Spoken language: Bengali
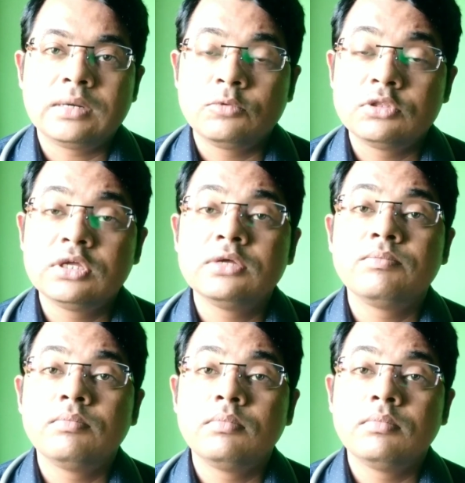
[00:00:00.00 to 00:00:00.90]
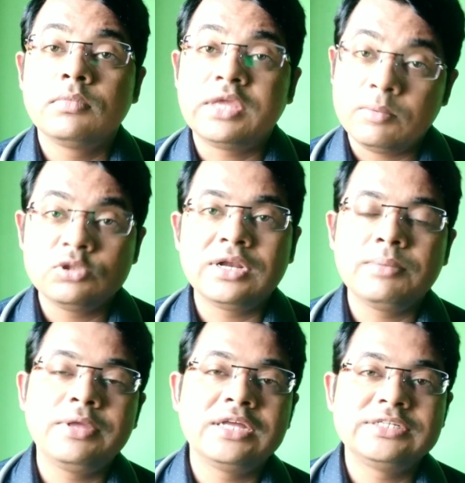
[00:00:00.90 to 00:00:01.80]
তার মধ্যে
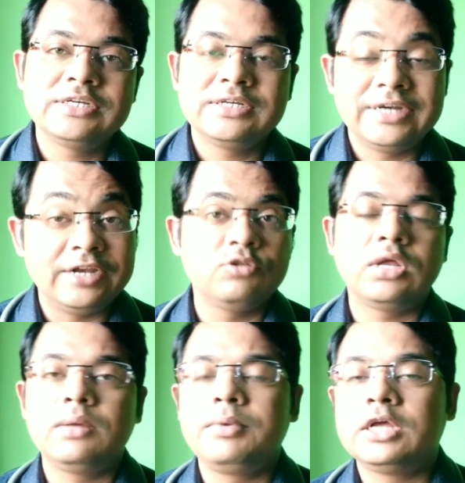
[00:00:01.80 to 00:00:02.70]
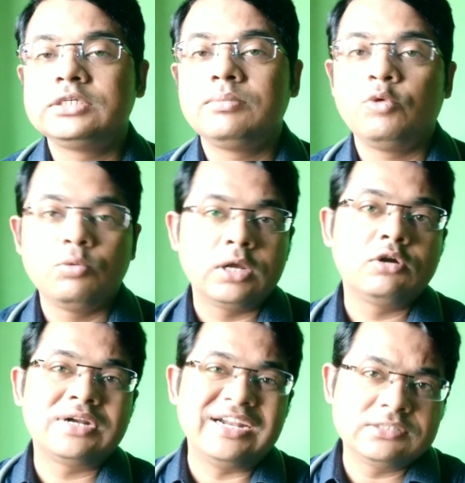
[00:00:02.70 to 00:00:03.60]
কেমোথেরাপি আছে রেডিওথেরাপি আছে বোন
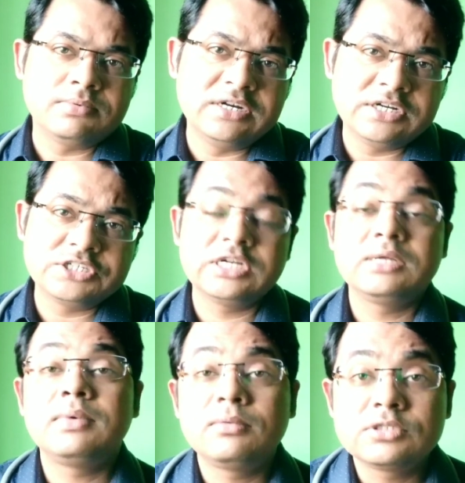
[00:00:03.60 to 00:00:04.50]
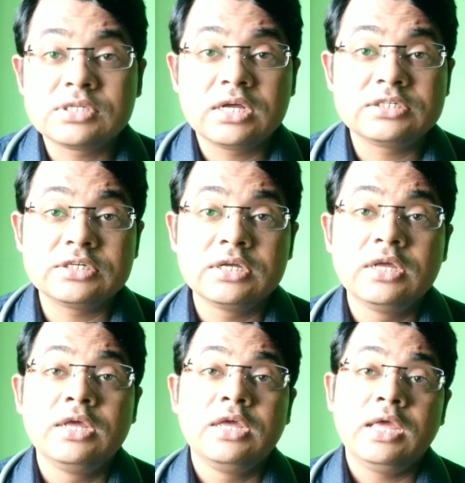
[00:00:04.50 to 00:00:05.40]
ম্যারো ট্রান্সপ্লান্টেশনের ব্যবস্থা আছে
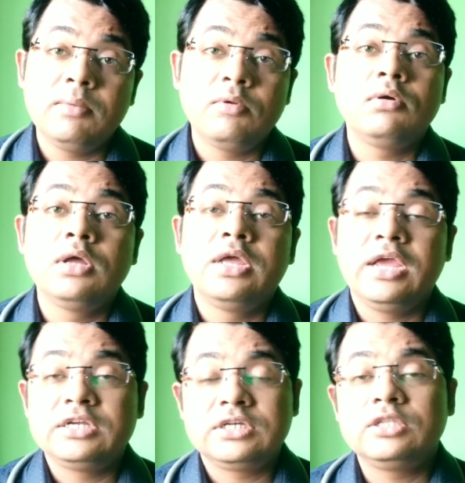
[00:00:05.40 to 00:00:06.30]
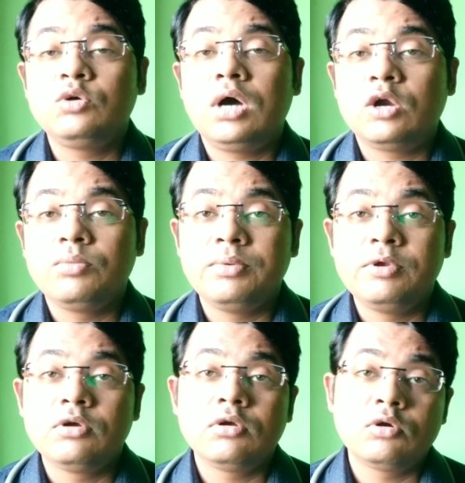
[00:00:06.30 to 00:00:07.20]
এবং এর সাথেও আরও
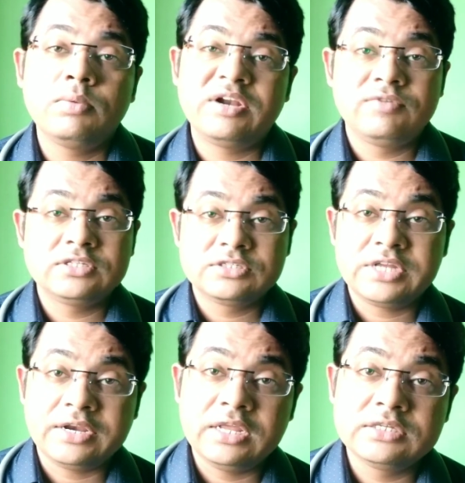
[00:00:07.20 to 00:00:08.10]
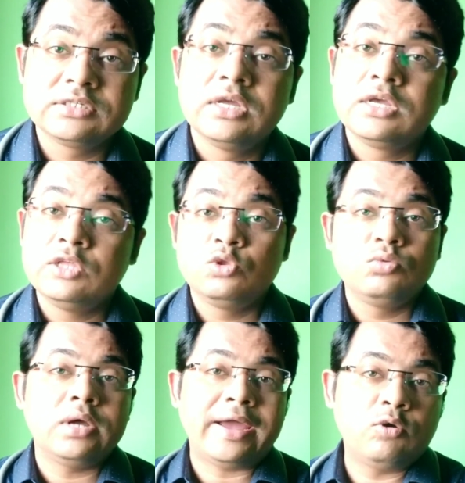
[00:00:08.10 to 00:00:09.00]
বিভিন্ন রকম অ্যাডভান্স টেকনিক্স
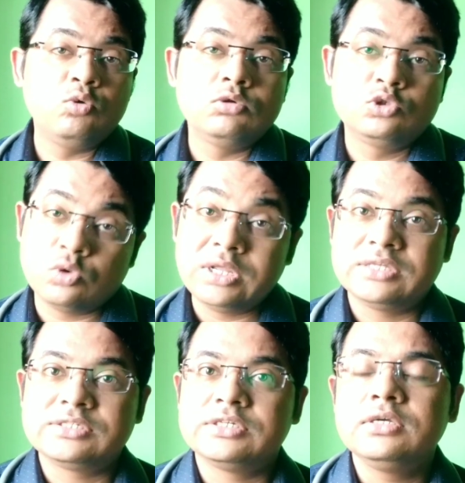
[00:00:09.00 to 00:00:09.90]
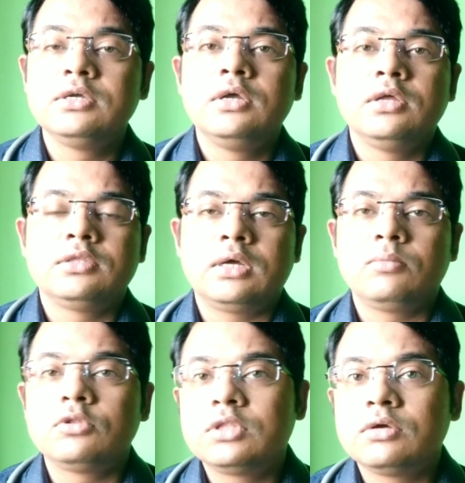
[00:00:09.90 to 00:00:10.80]
কিন্তু এখন চলে এসছে
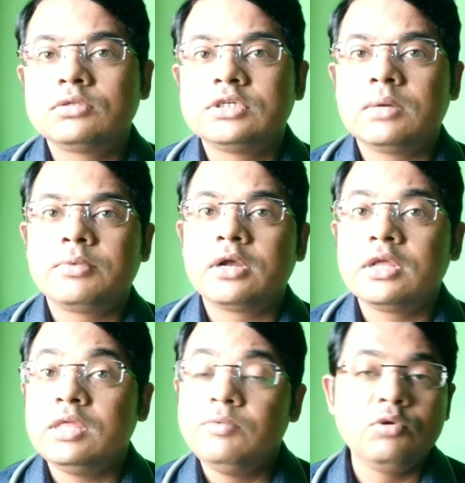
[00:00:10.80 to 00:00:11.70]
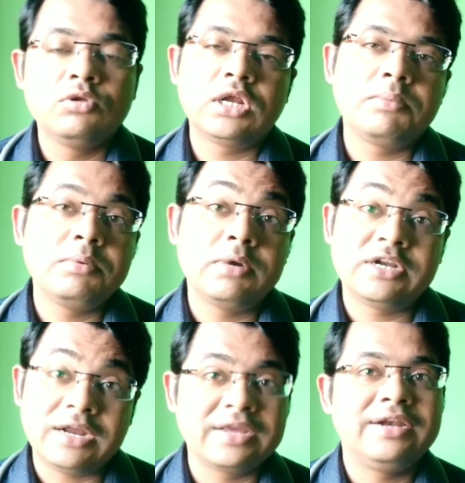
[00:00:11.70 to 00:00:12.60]
তার মধ্যে হচ্ছে আপনার ইমিউনোথেরাপি বা
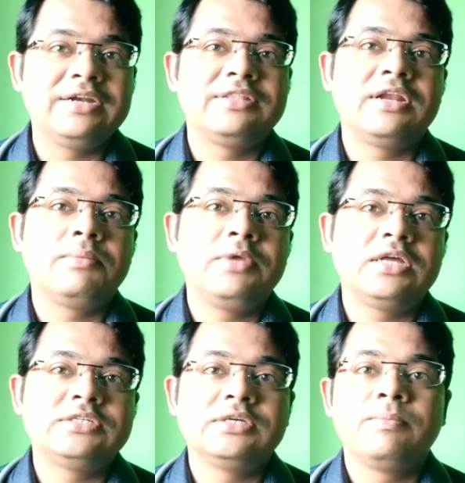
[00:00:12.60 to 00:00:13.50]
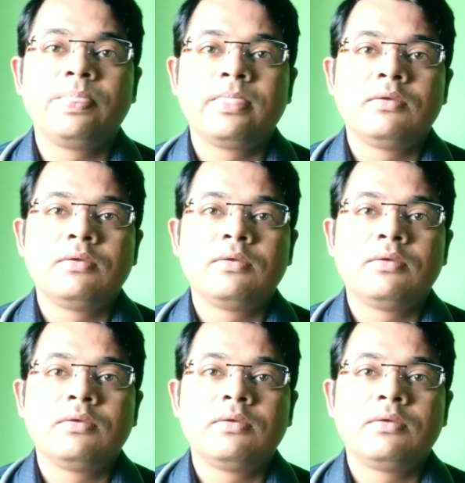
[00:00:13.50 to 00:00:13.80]
টার্গেটেড থেরাপি আছে